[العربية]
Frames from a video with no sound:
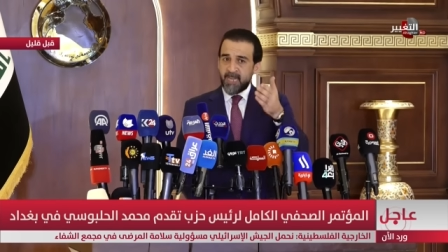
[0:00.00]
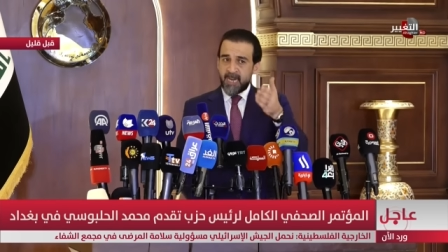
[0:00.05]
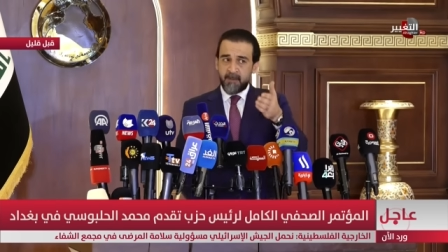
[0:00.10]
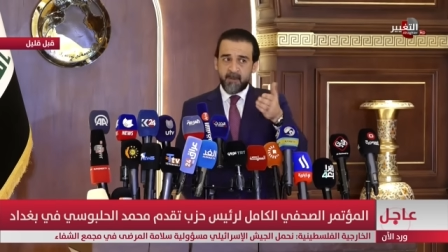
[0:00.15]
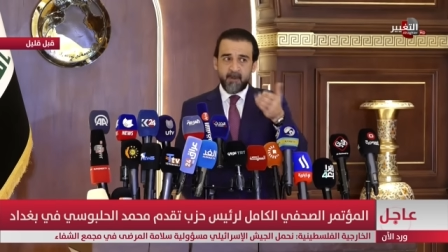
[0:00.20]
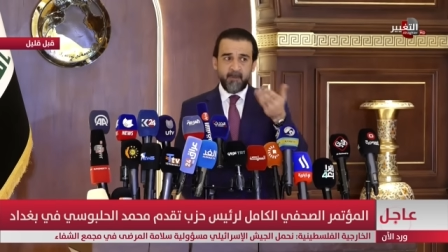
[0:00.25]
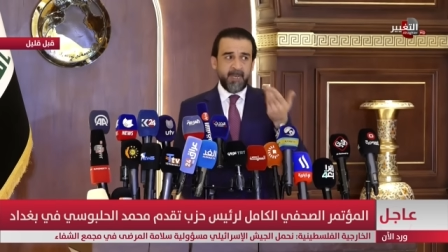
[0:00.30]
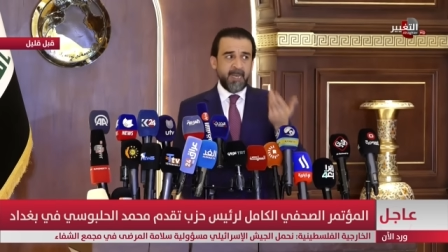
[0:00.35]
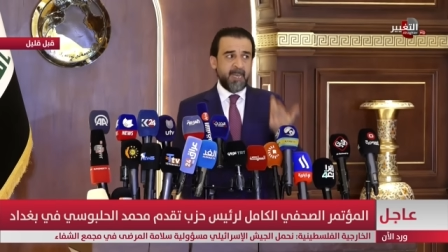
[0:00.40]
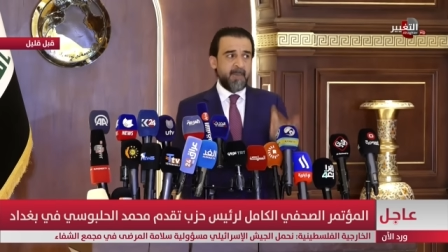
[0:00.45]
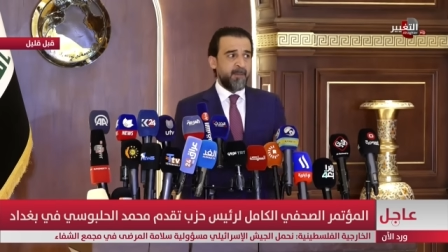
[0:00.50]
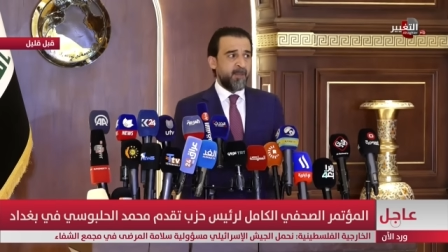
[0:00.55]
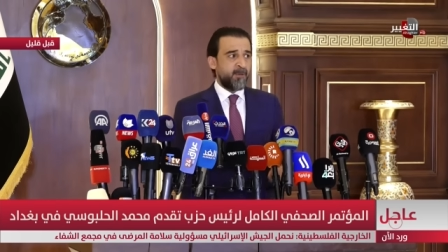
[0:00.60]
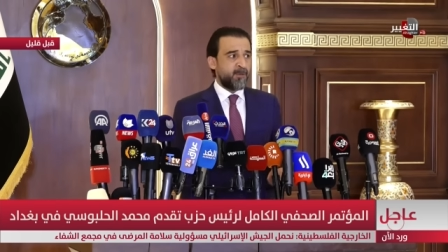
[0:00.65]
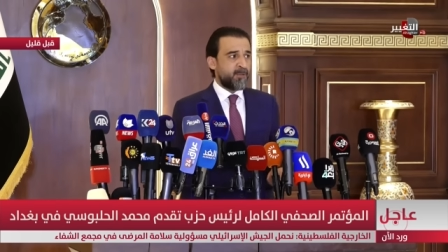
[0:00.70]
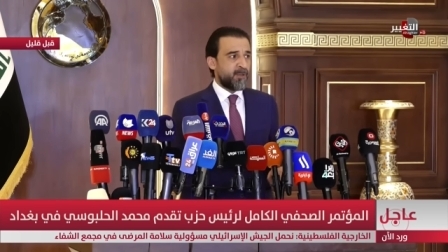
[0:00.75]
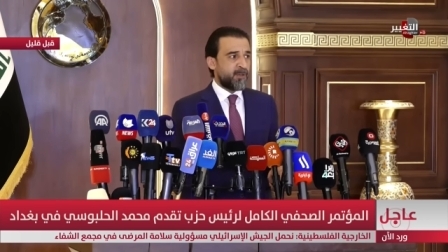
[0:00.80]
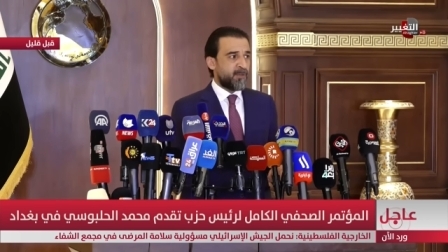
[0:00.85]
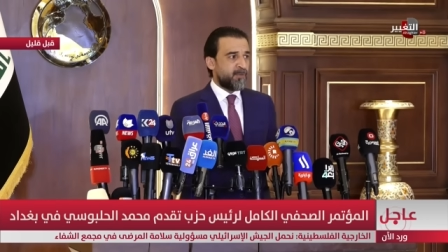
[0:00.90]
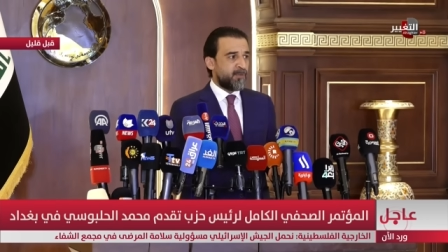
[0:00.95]
جنابكم
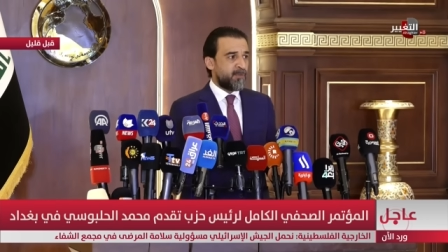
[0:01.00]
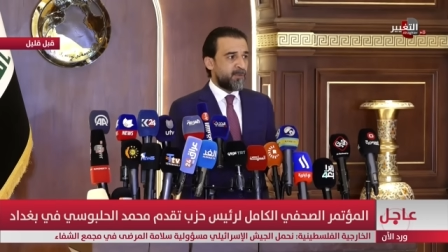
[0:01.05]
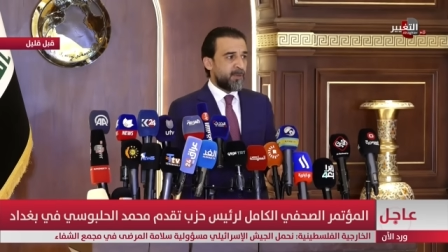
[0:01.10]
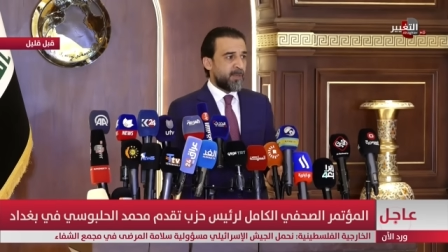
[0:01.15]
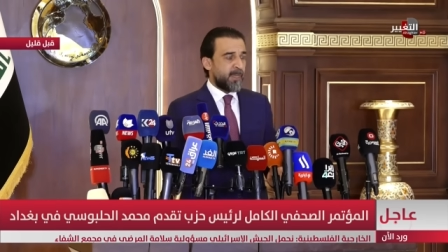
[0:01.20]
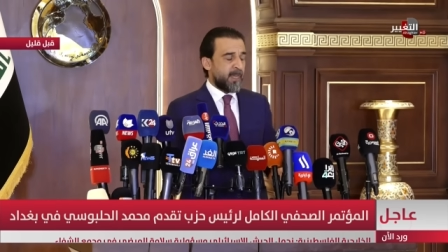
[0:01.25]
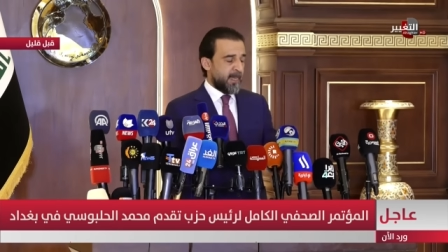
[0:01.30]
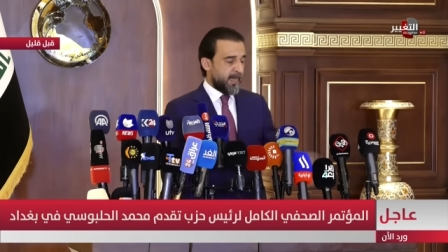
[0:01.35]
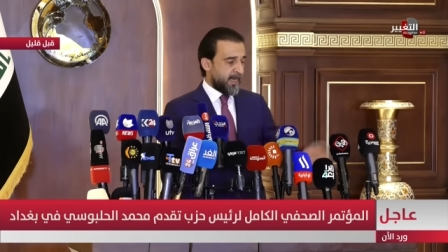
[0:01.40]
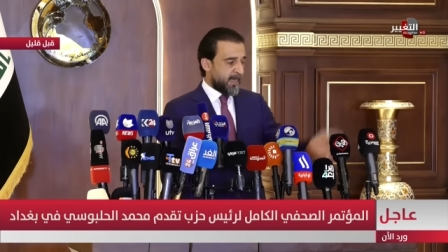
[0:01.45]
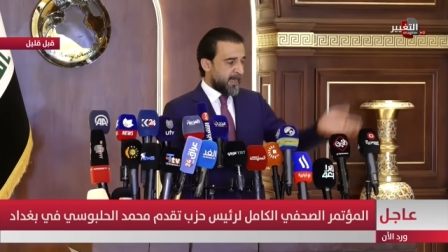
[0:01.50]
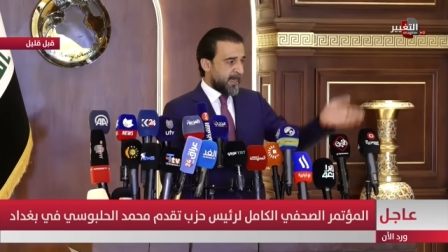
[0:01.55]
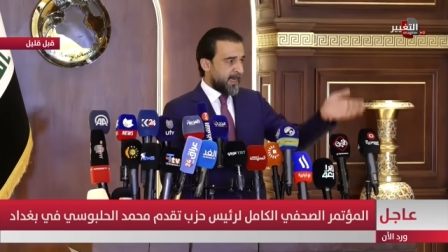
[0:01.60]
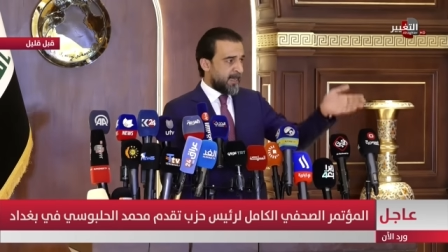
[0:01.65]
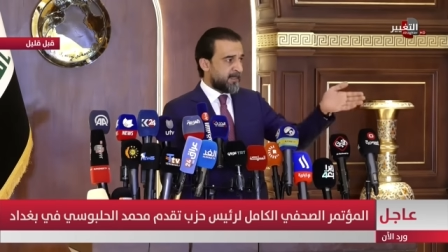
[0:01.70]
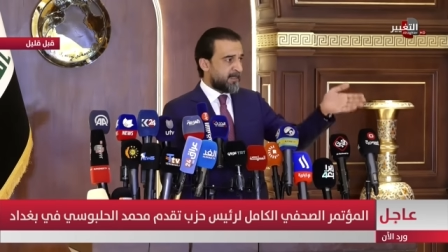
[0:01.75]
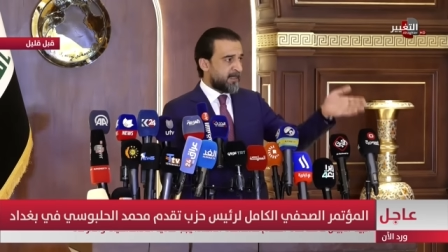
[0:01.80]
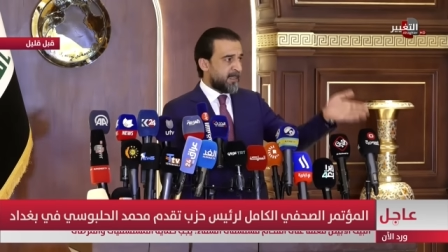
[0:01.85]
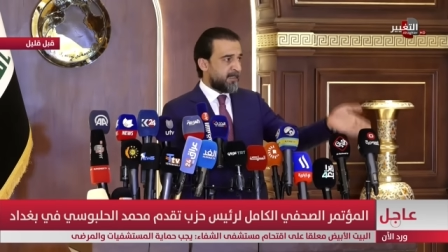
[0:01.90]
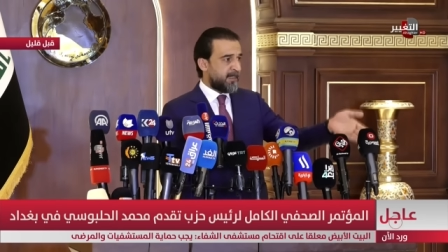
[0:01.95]
اعلاميين وتعرفوا انا
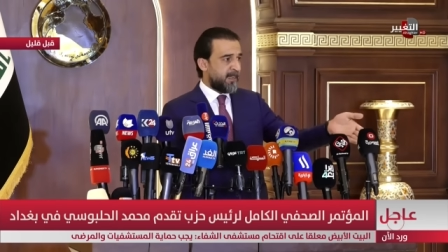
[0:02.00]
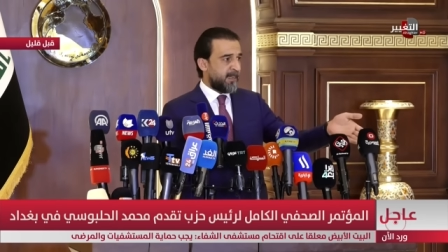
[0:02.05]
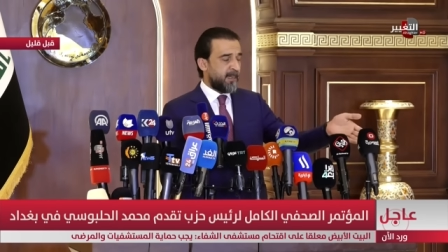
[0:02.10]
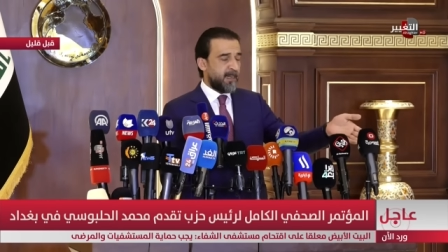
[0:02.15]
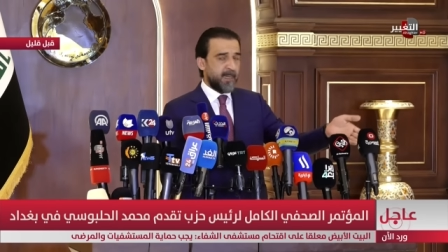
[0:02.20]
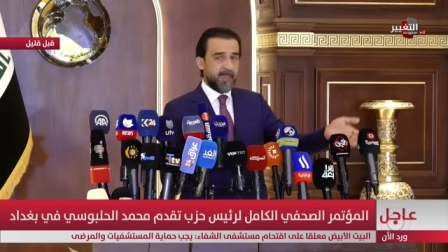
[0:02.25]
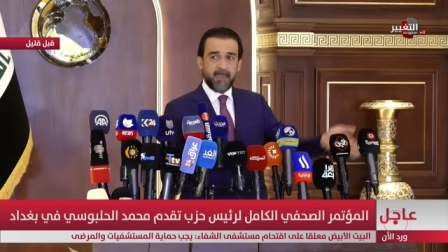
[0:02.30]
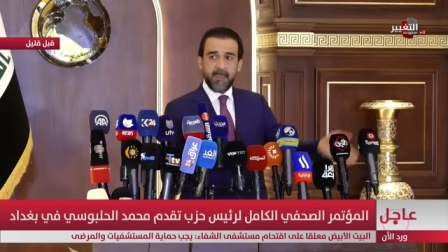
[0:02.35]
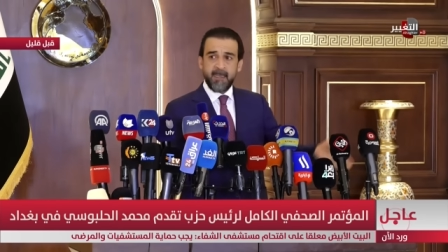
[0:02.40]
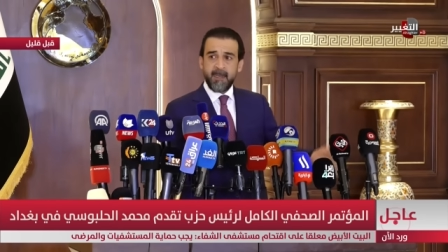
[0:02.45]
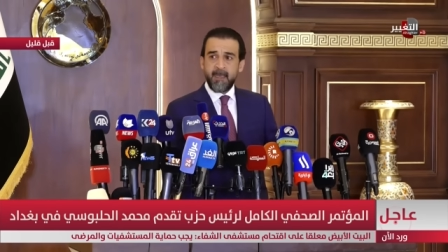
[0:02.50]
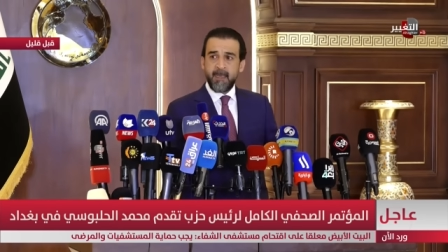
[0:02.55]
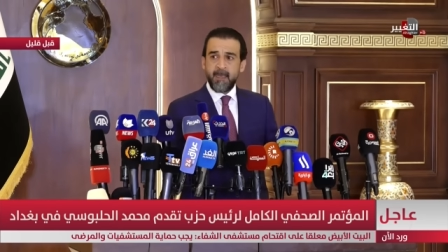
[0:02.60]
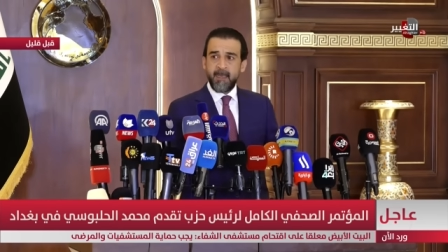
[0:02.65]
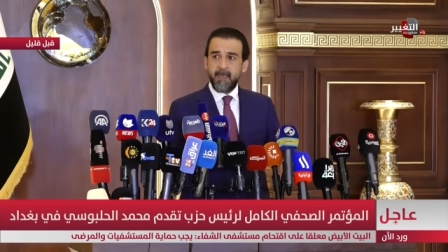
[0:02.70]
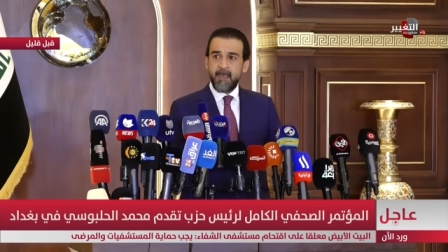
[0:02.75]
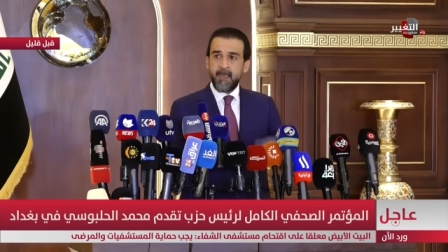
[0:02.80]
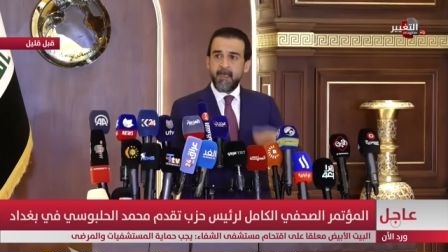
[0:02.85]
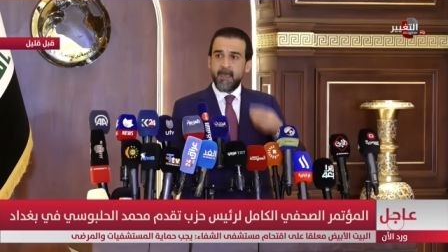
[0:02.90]
خلال السنتين الاخيره